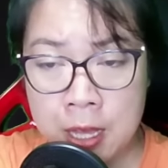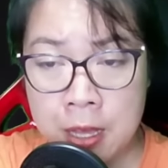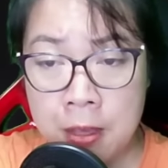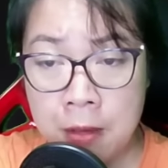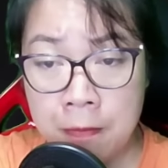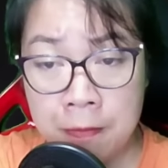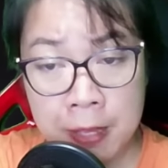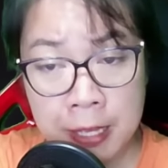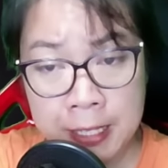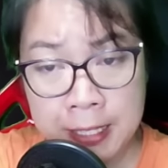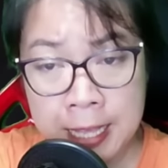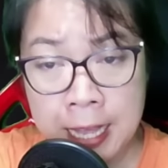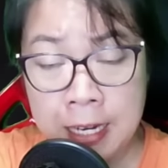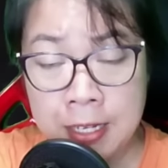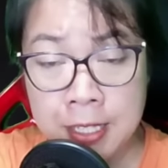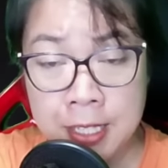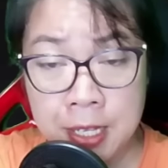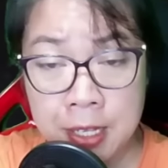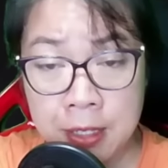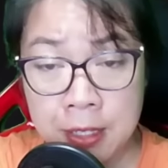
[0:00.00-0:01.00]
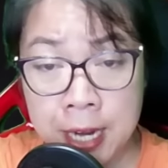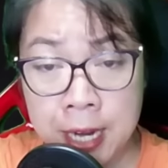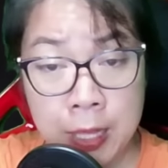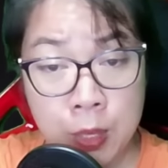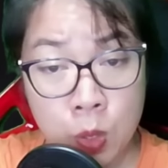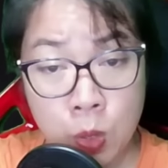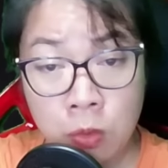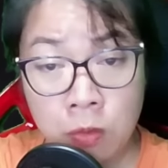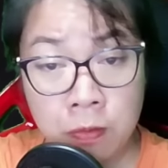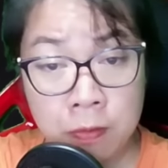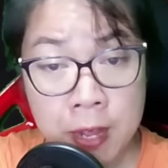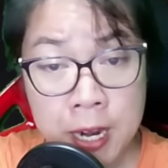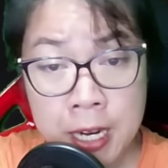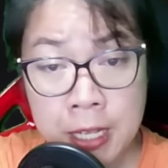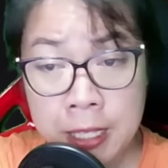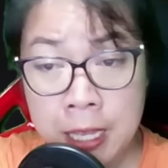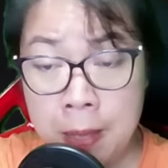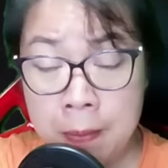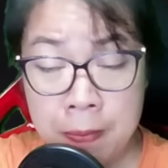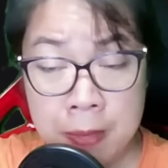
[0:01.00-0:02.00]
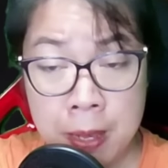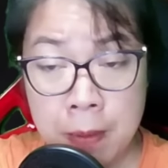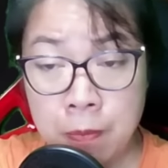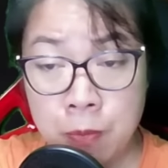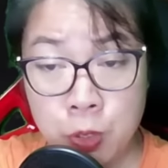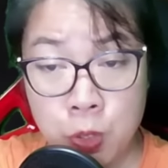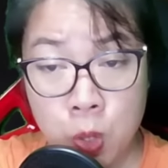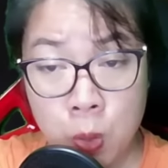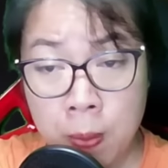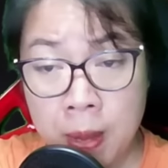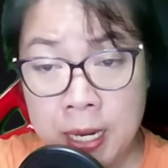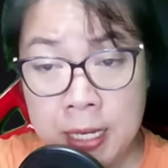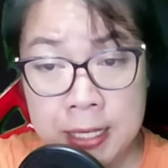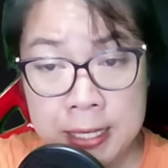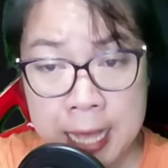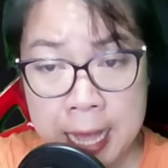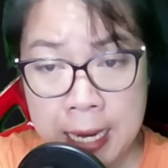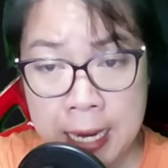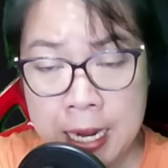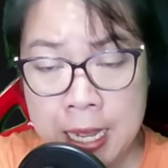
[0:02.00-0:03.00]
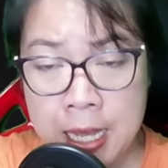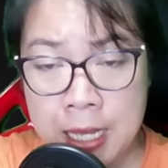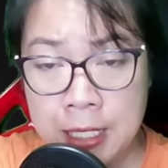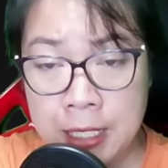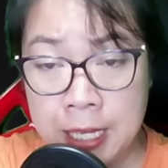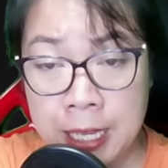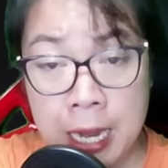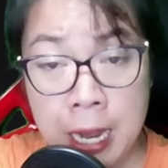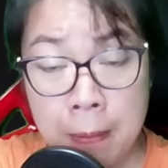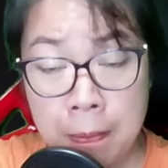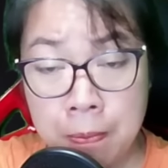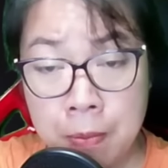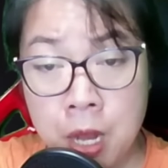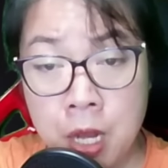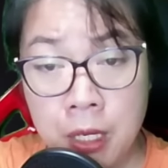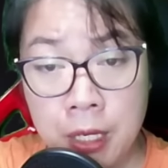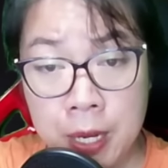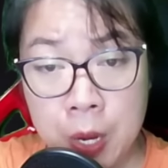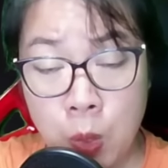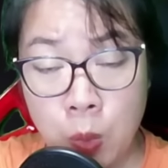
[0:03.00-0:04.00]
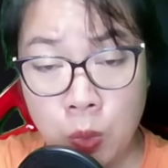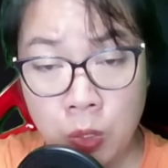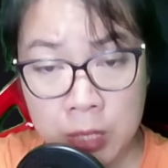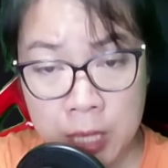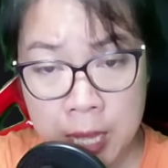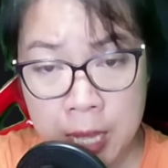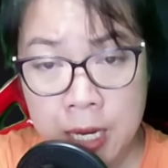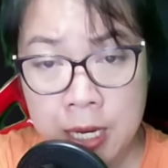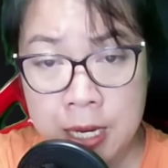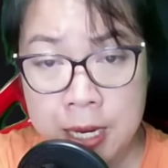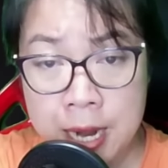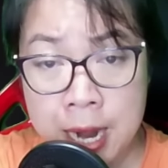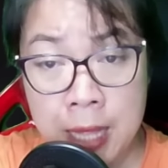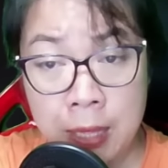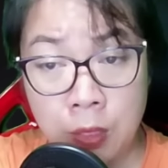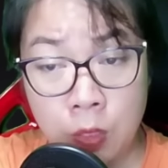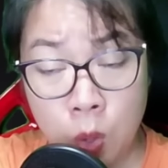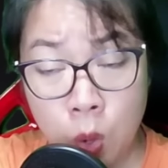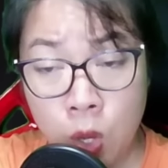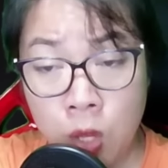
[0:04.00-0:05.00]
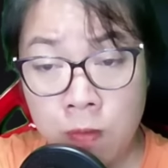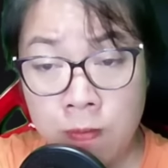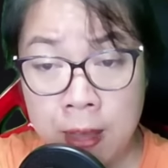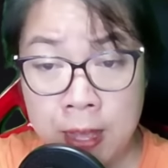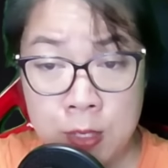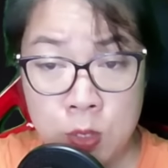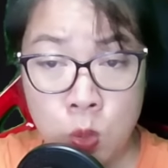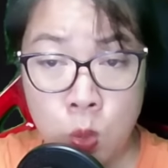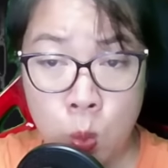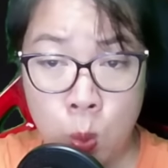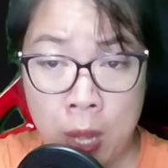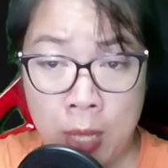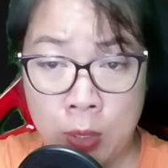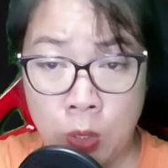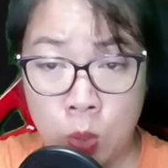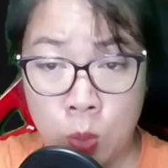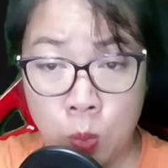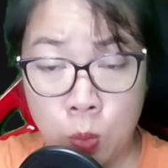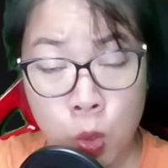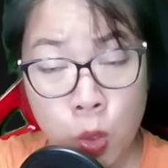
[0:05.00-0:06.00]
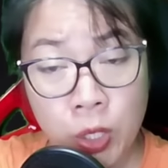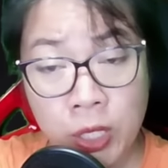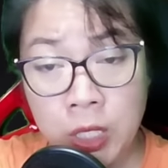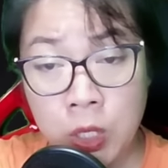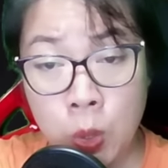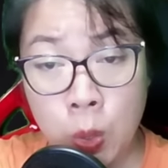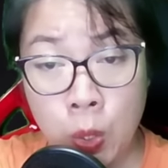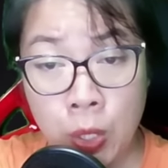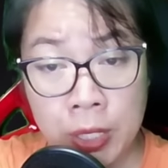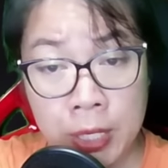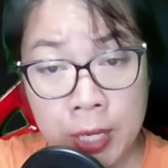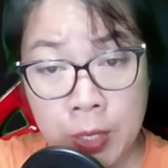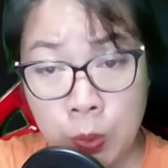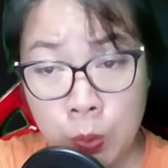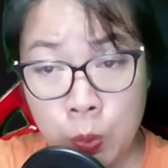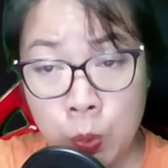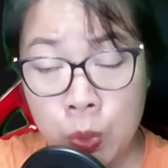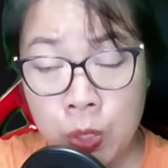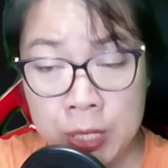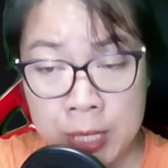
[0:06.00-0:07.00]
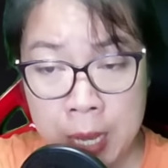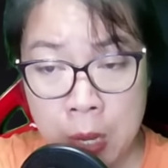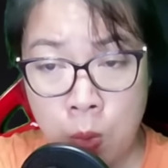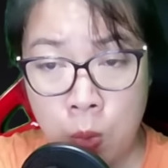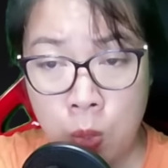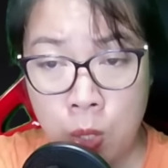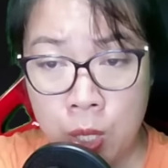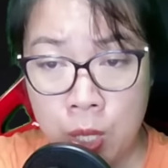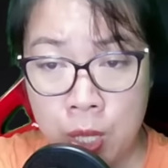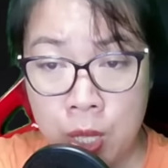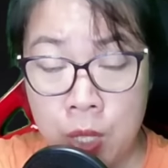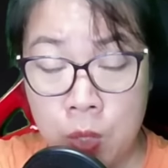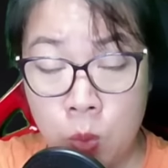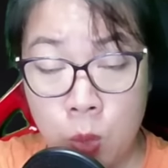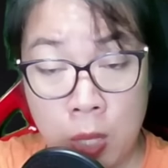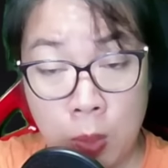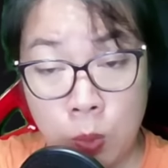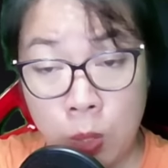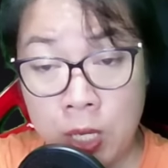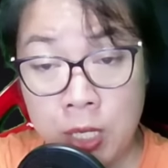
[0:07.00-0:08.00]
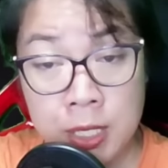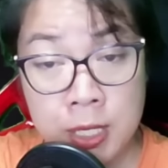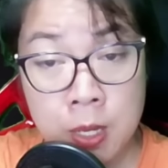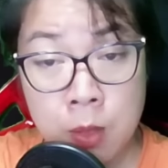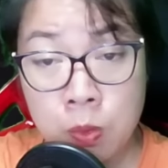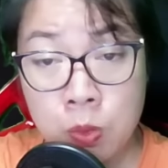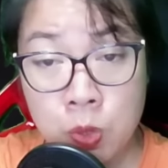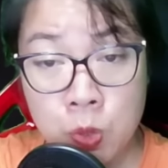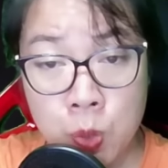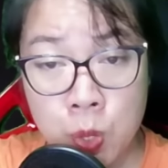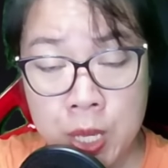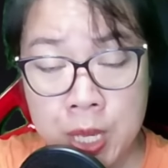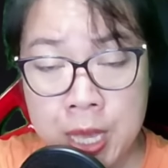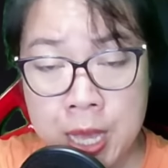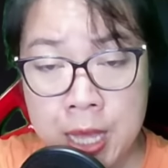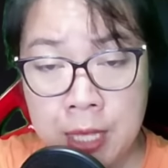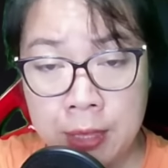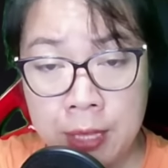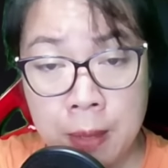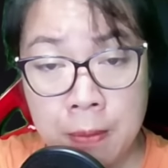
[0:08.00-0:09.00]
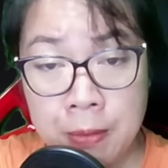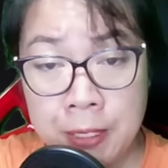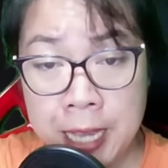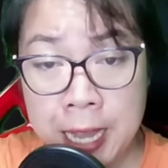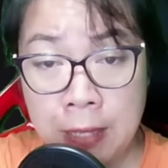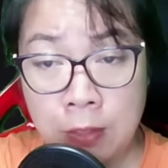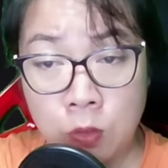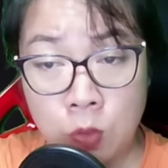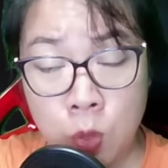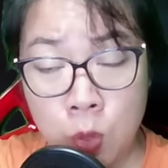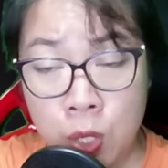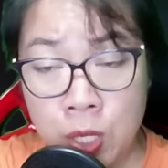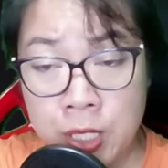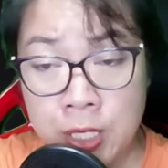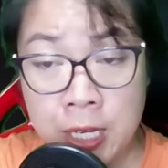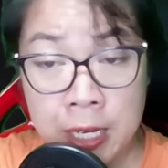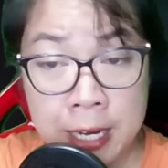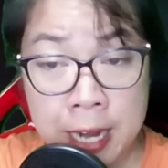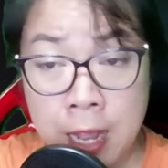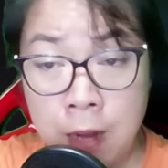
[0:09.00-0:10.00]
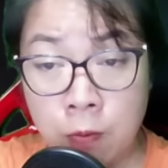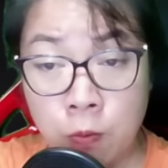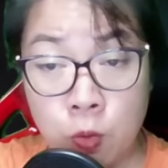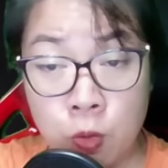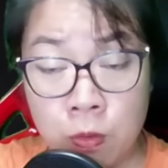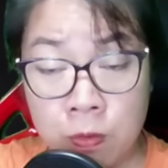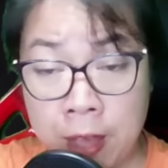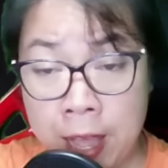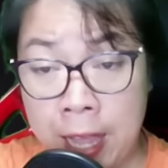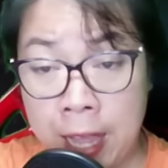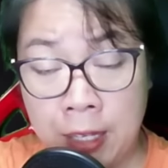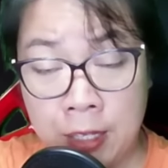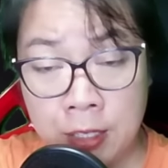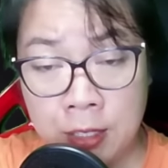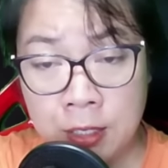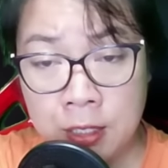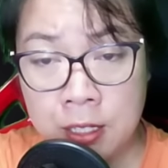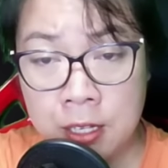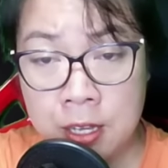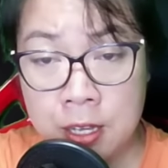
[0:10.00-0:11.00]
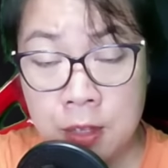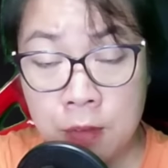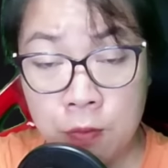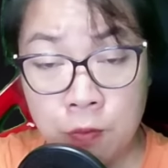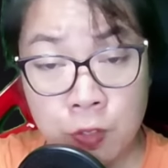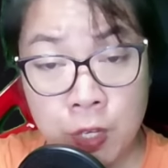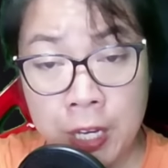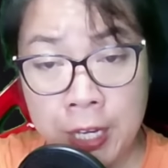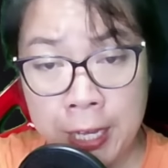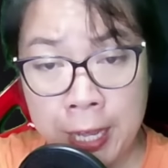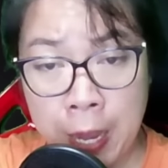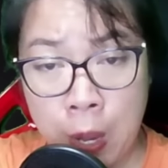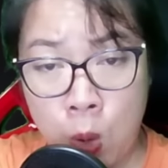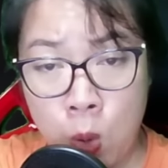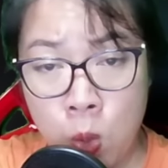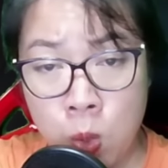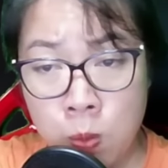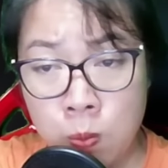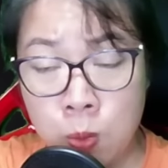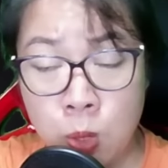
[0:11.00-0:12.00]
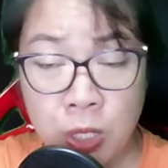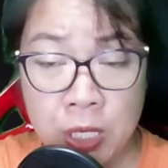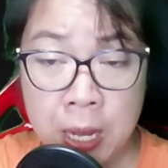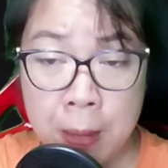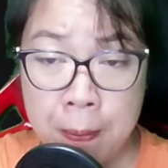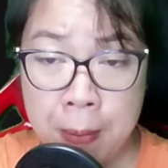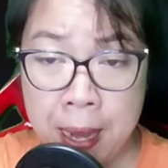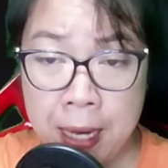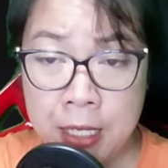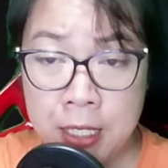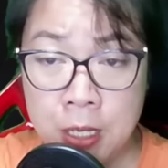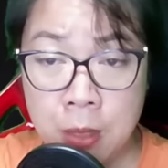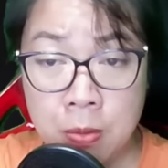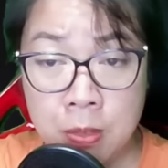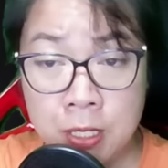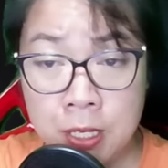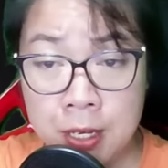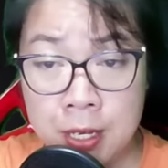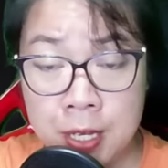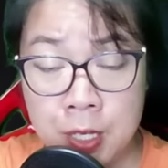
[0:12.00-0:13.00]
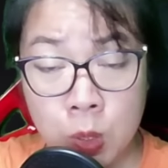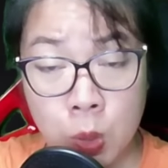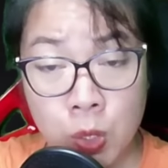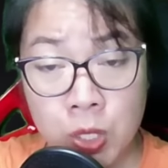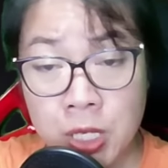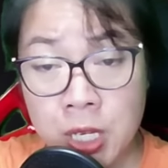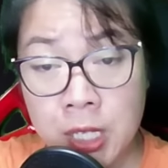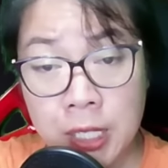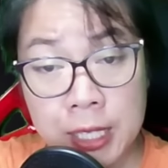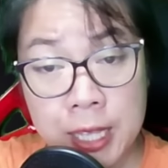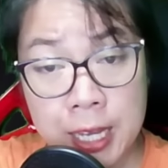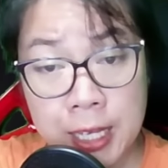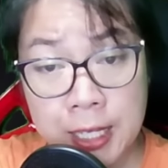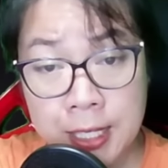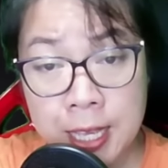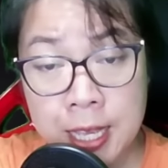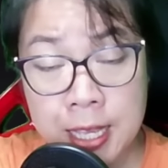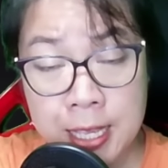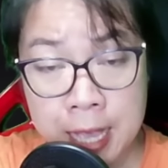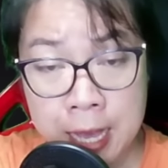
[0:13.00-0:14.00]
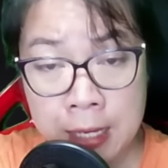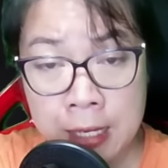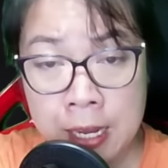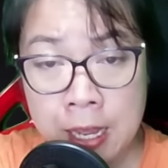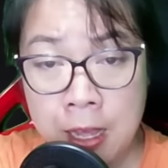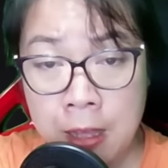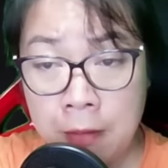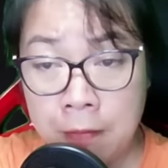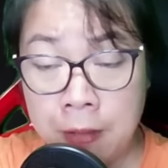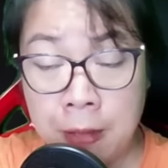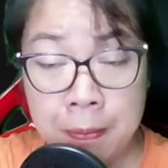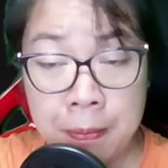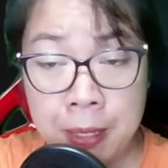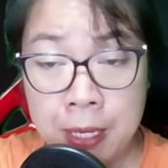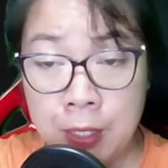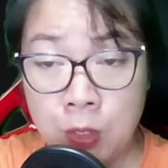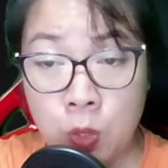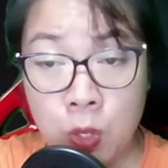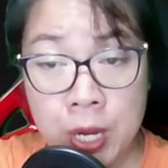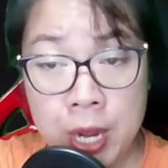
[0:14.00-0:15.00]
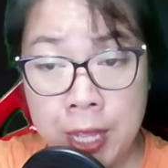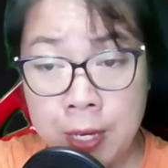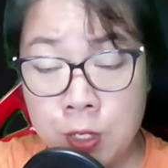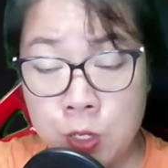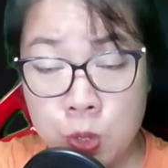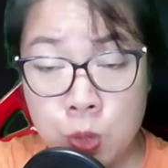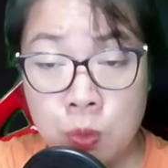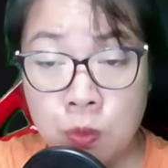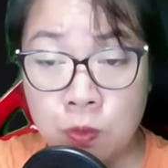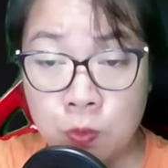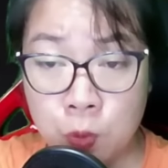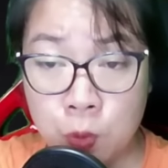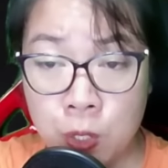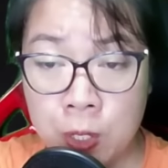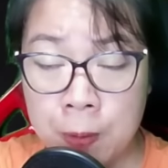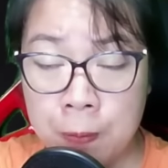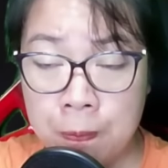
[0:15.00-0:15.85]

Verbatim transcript: Việc giàn dựng để Thục Vân tìm nhầm chỗ bắt gian chỉ là bước đầu tiên để tôi và Dụ Hòa Tụng có cơ hội gần gũi nhau. Thỏa thuận xong xuôi, tâm trạng tôi trở nên vui vẻ hơn. Vừa khéo, một người bạn trong giới tổ chức tiệc sinh nhật và mời tôi đến chung vui.